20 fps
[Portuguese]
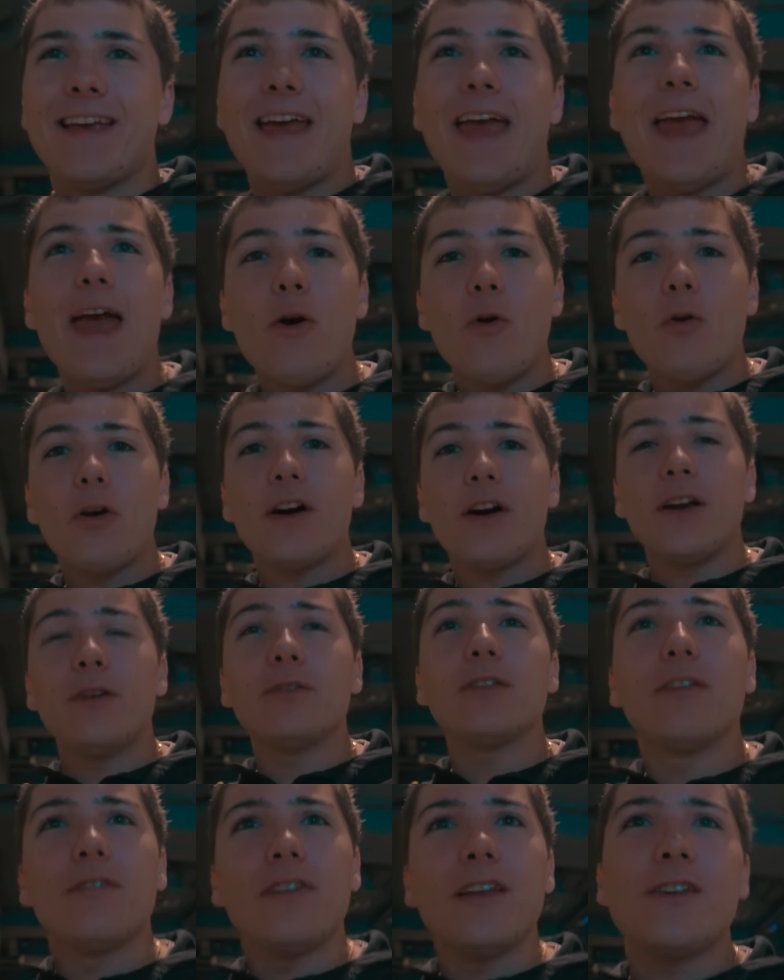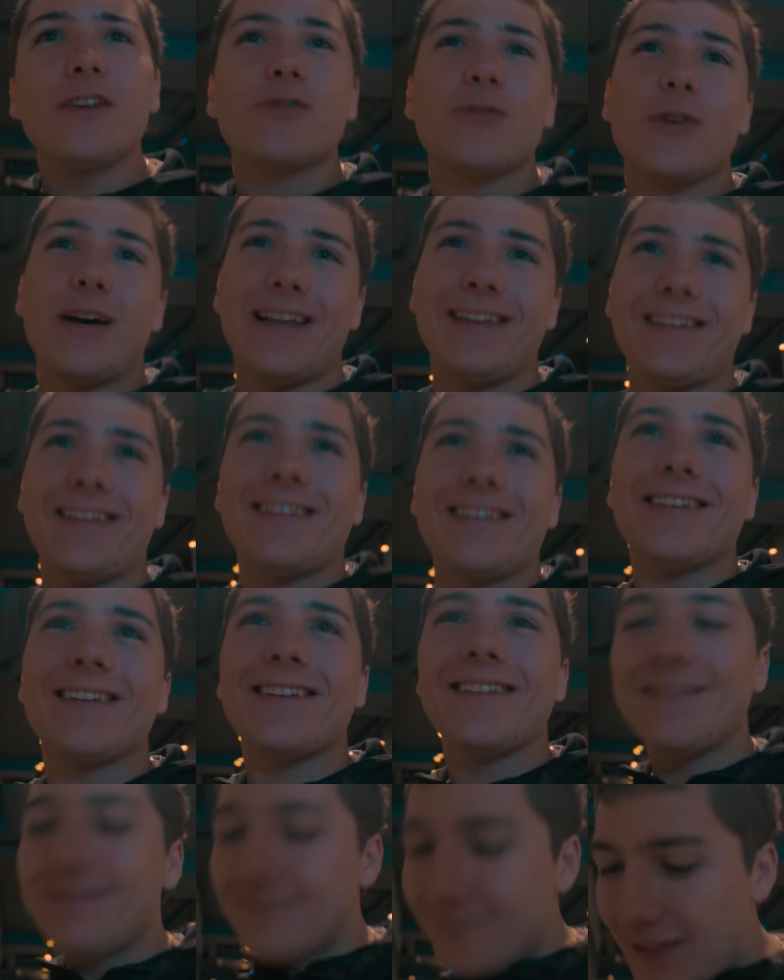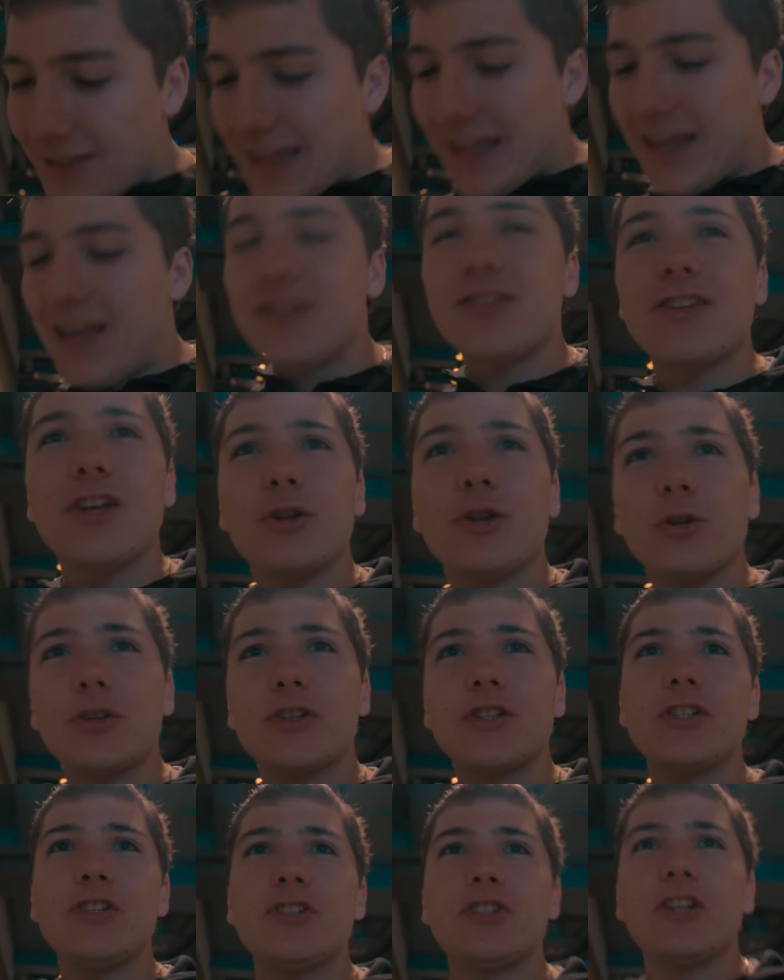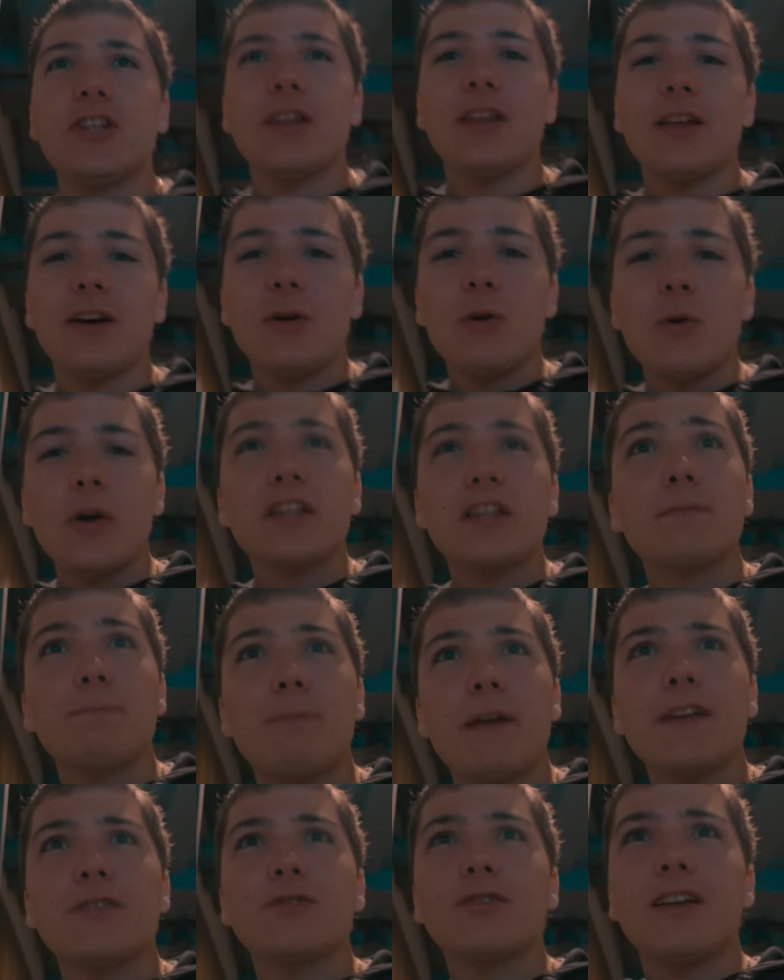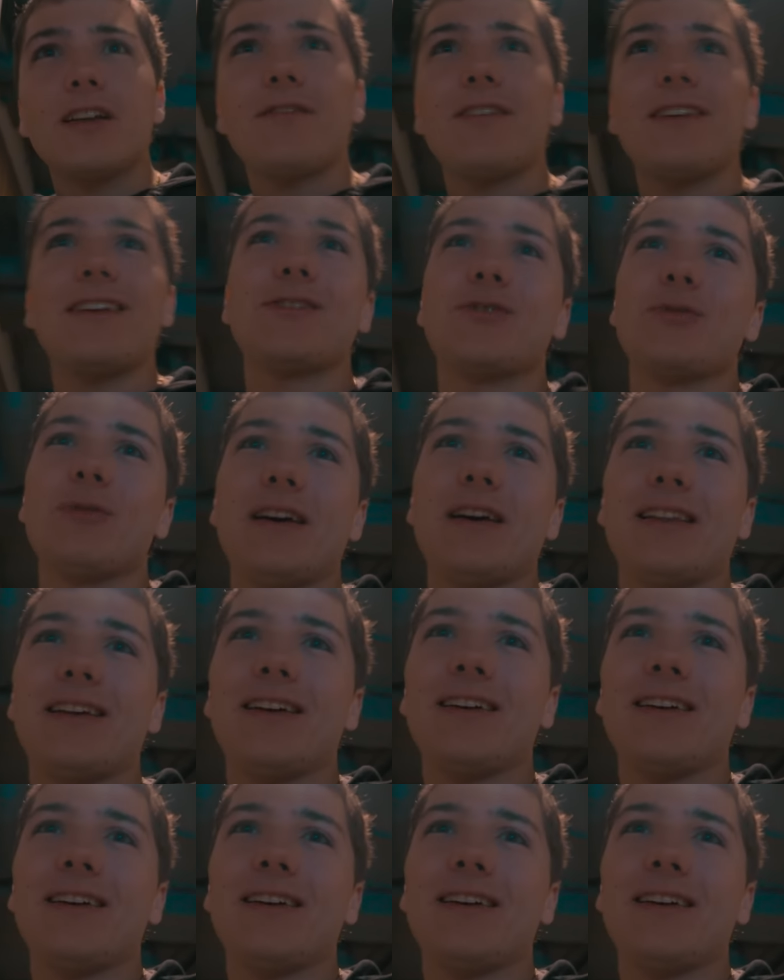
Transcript: É o grão da Venezuela. Pode ser. Isso que eu tô sentindo, é um expresso da Venezuela.